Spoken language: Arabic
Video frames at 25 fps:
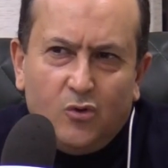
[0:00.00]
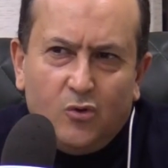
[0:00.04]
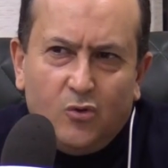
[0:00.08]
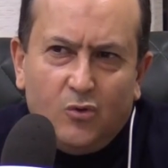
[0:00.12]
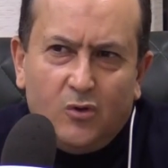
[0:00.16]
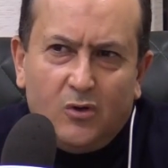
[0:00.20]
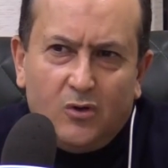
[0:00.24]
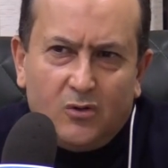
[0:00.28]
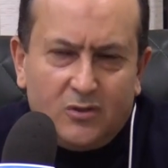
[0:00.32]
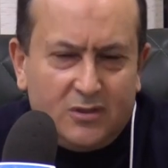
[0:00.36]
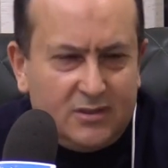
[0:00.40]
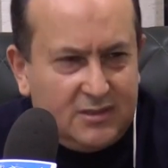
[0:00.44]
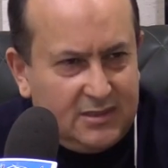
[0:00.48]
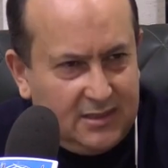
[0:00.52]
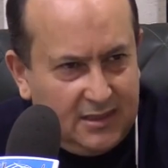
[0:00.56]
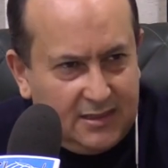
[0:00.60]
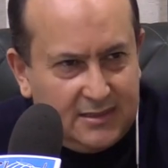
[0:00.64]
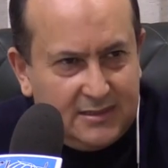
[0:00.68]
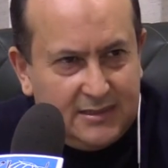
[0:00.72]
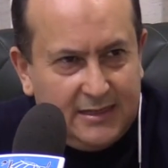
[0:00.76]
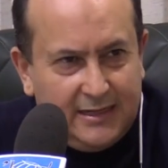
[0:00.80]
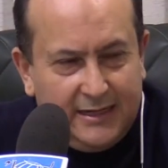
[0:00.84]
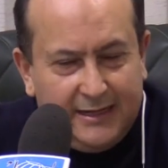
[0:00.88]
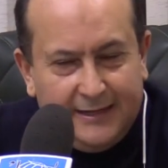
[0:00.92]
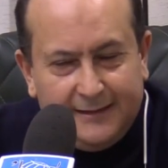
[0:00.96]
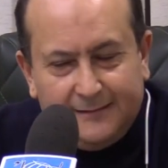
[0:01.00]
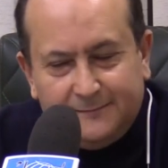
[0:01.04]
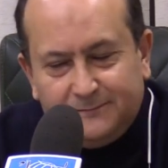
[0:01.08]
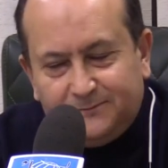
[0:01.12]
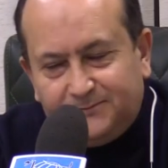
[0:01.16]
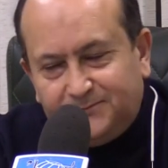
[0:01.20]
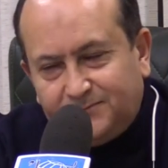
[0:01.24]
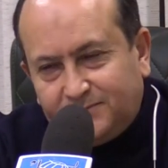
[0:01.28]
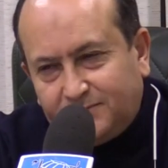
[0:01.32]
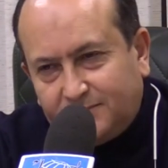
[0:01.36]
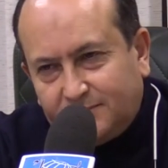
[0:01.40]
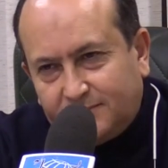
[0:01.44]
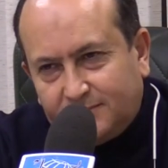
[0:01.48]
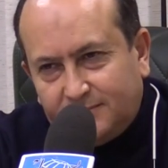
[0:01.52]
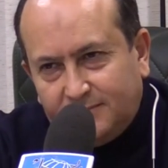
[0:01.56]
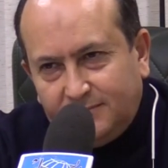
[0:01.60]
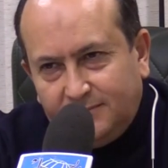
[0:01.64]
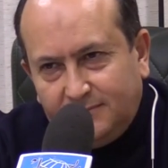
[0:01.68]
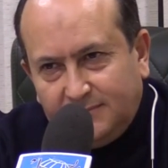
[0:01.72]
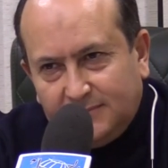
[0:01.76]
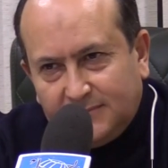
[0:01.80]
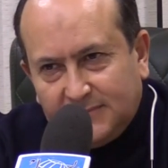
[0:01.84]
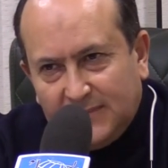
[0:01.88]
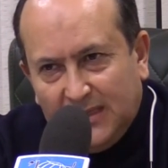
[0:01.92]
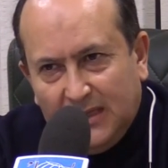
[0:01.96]
واللوجستيك الصناعي
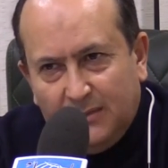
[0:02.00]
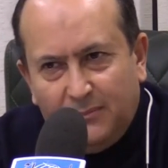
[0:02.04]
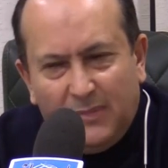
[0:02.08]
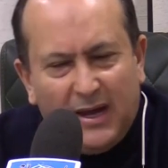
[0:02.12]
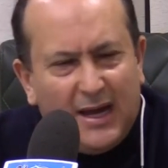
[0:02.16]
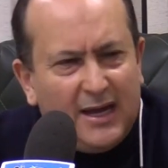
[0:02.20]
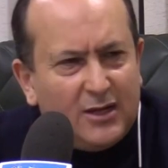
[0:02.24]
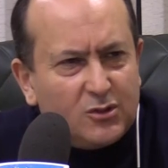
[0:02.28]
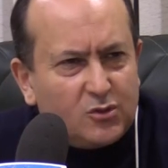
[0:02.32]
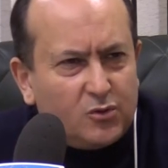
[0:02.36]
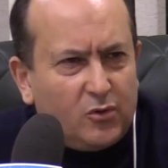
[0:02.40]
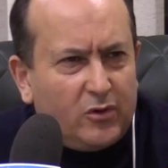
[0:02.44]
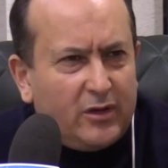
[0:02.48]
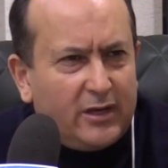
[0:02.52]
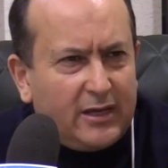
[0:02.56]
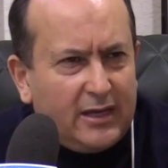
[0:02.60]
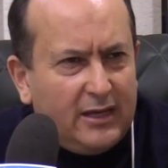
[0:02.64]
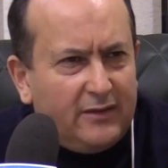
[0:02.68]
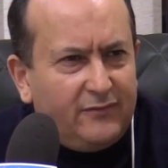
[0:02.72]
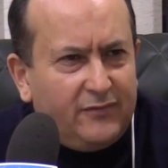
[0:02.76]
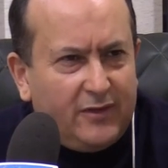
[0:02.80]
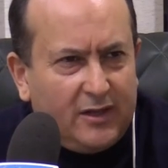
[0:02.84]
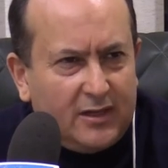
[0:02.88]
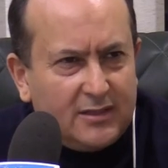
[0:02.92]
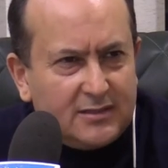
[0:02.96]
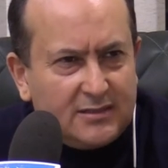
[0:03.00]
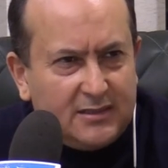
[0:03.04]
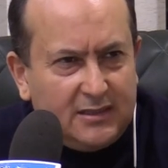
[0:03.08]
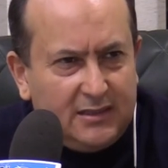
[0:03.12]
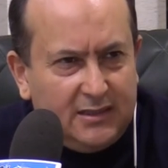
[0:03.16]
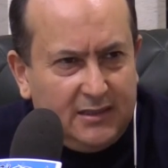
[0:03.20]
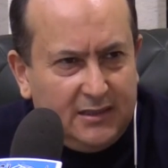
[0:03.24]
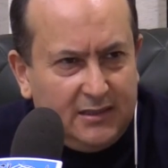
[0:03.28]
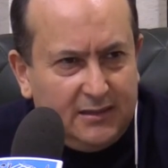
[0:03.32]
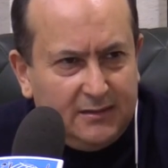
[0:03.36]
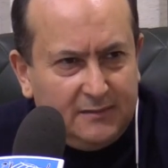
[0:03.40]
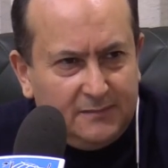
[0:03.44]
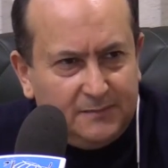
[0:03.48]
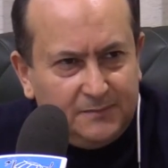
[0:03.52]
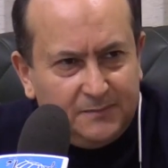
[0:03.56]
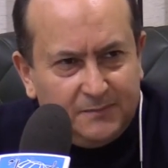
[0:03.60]
مع شركاء فرنسيين